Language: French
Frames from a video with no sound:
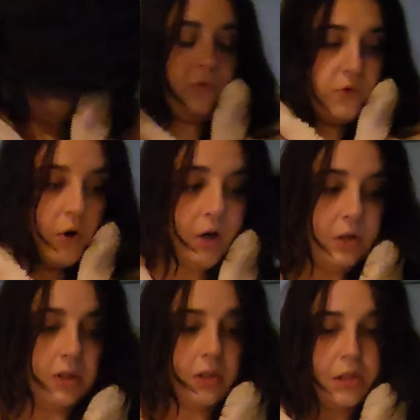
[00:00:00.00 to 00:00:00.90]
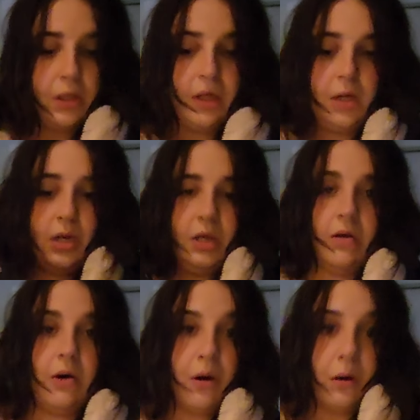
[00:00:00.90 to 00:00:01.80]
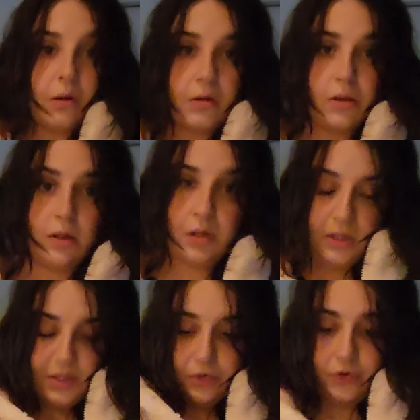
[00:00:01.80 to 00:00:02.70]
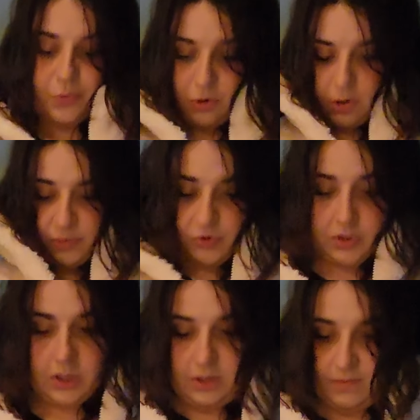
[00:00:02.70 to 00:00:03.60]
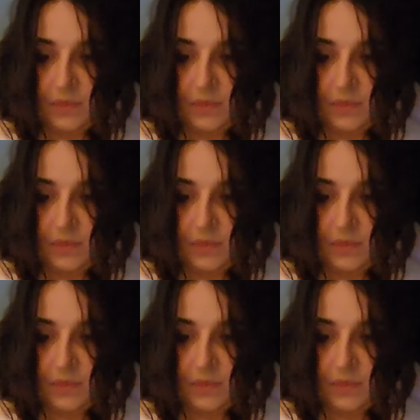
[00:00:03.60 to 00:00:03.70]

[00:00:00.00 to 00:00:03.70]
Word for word: de froid. Et euh, est-ce que je prends un bonnet